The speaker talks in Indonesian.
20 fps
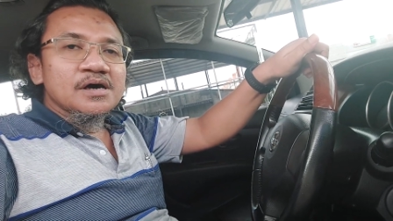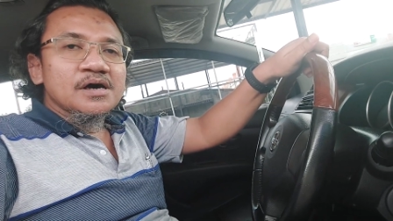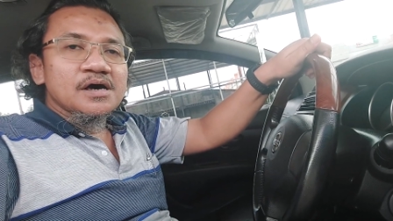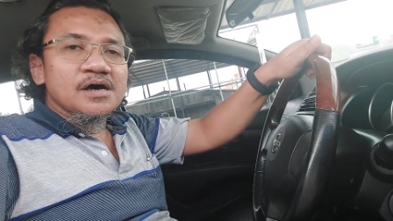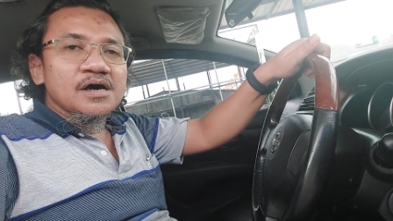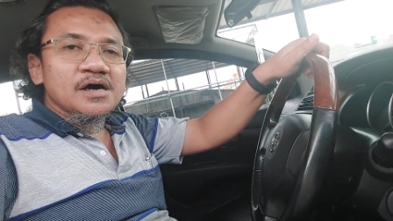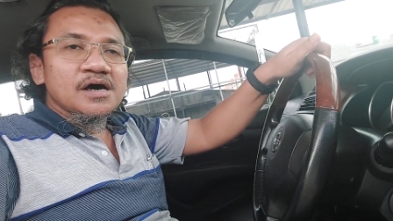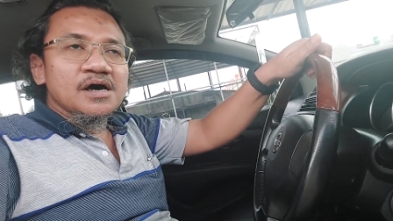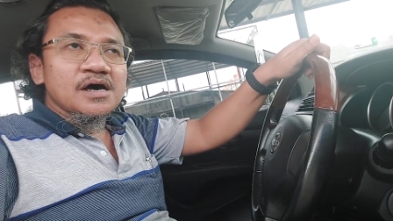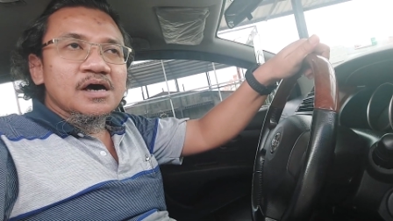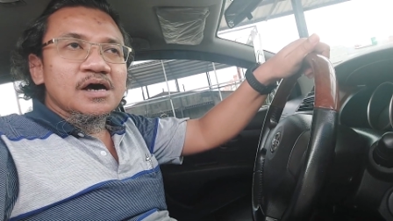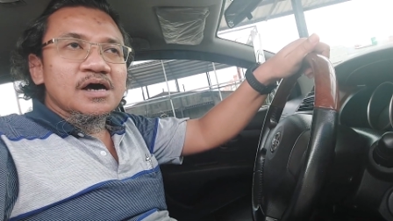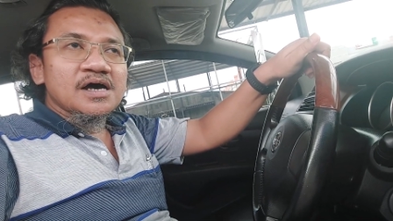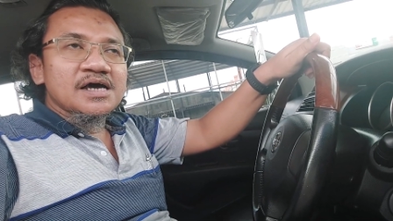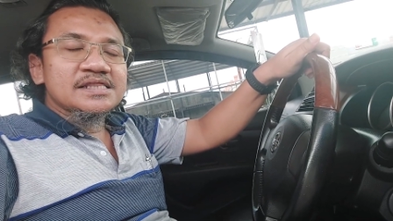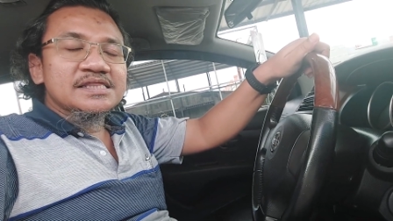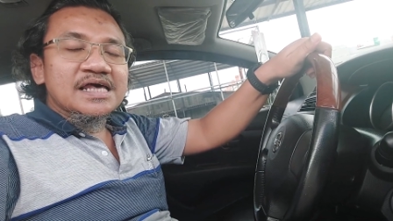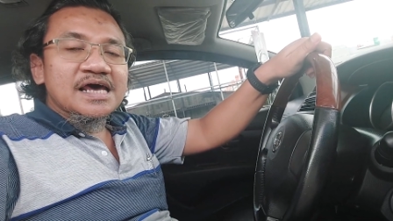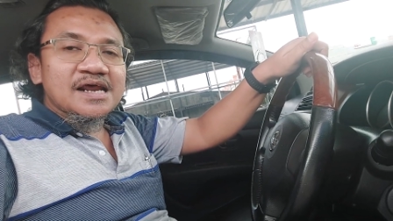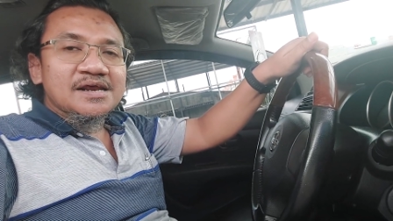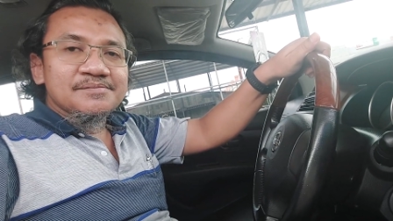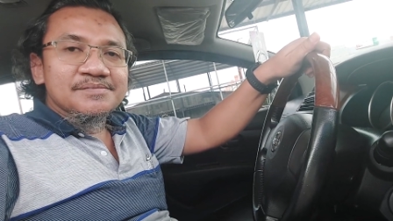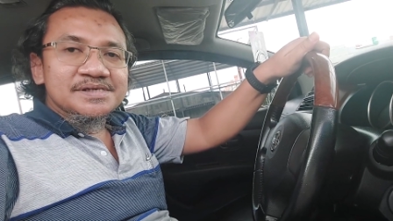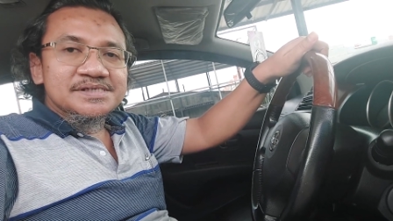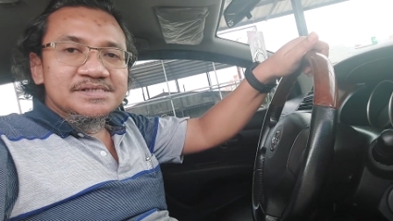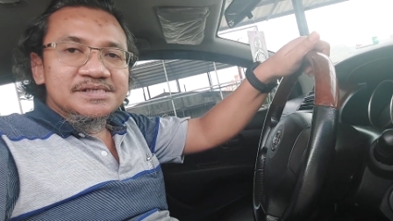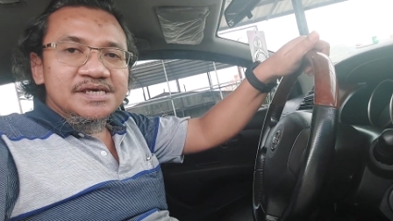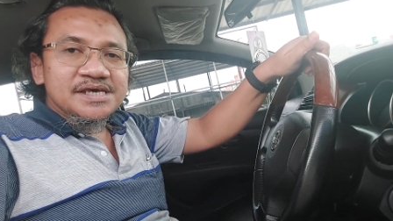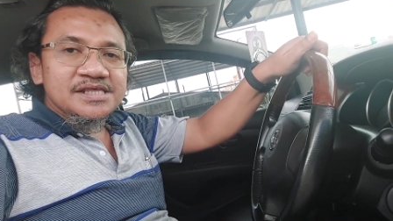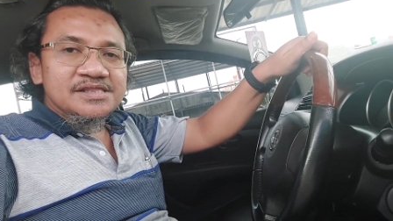uh, getaran
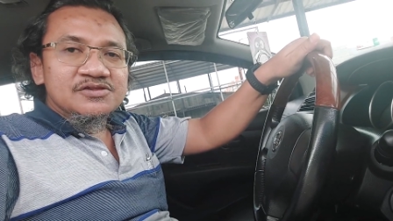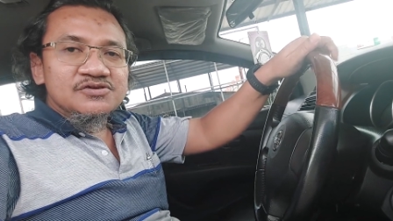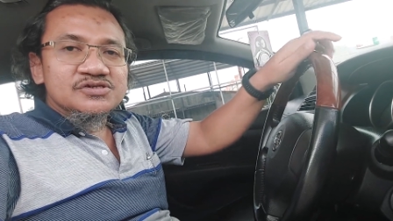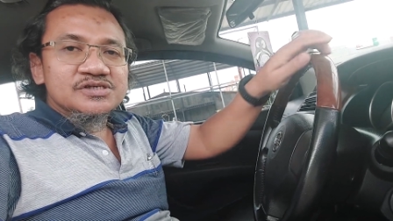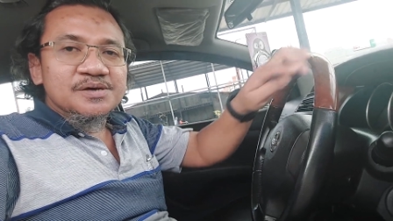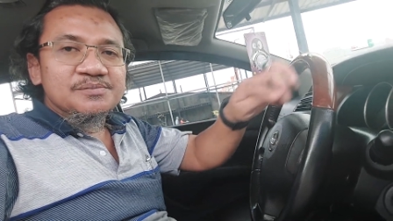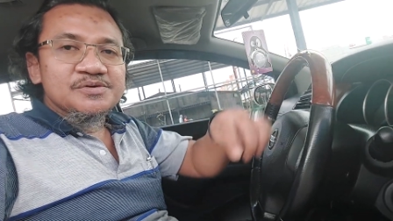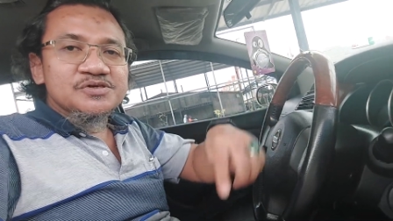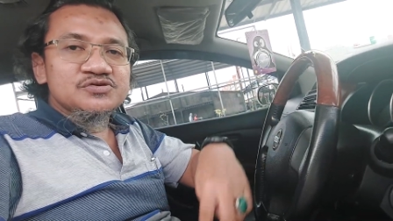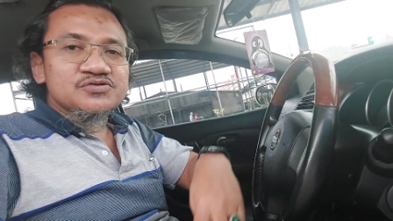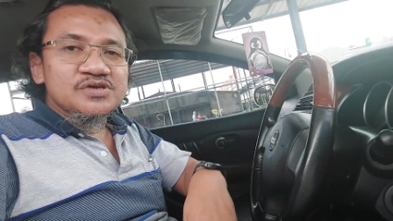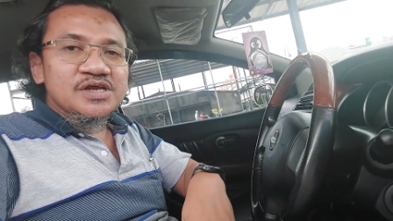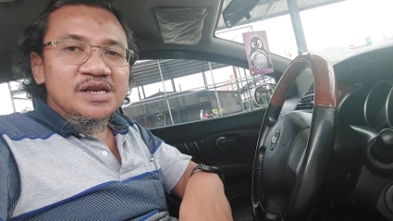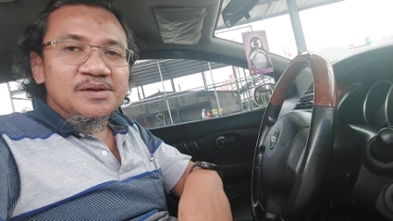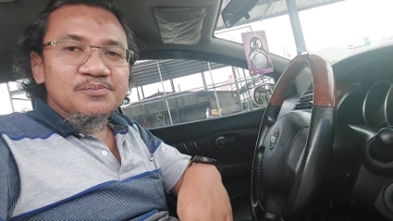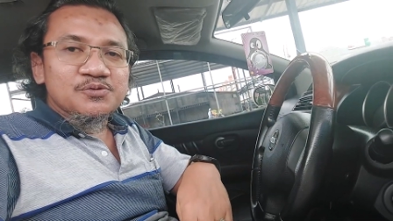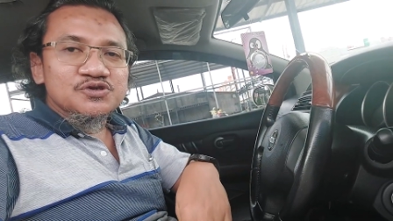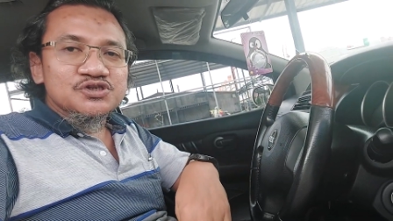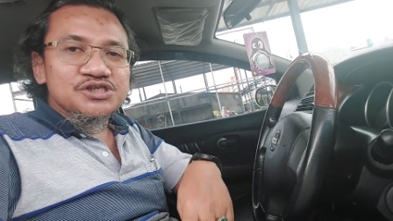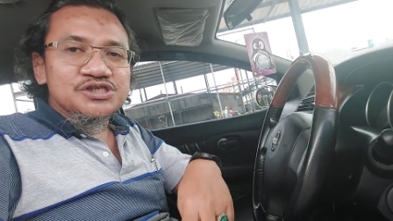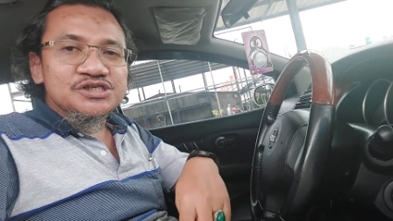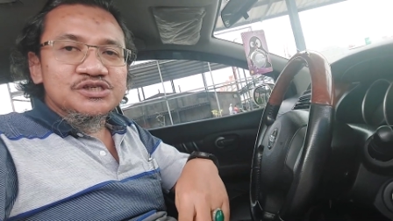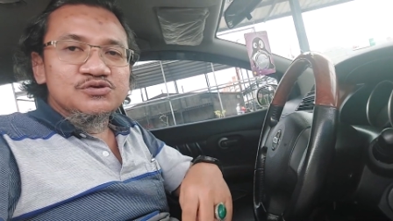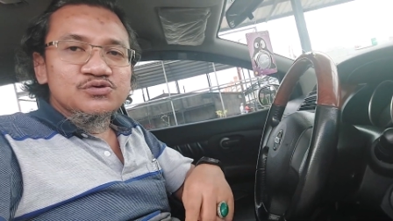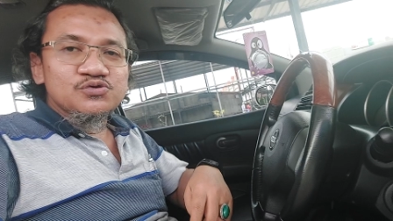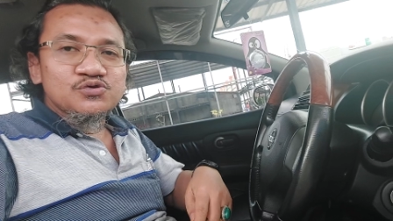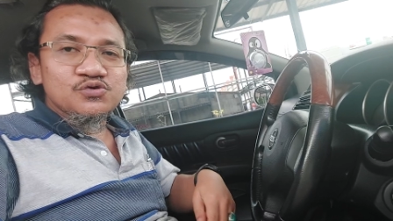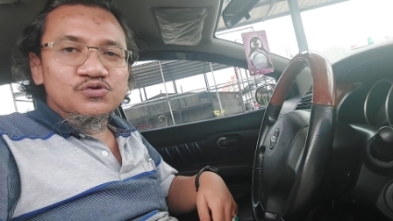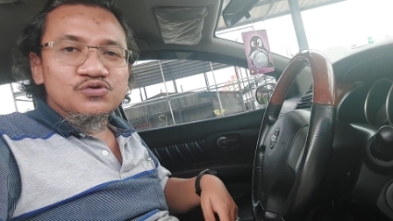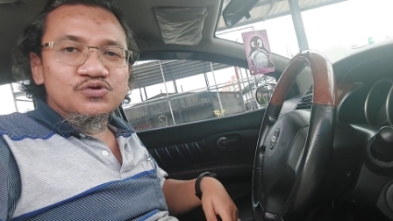mesin terus habis itu dari posisi
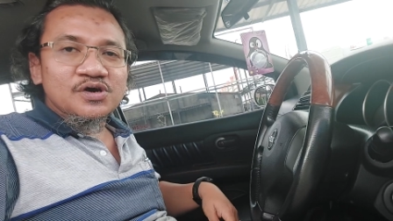duduk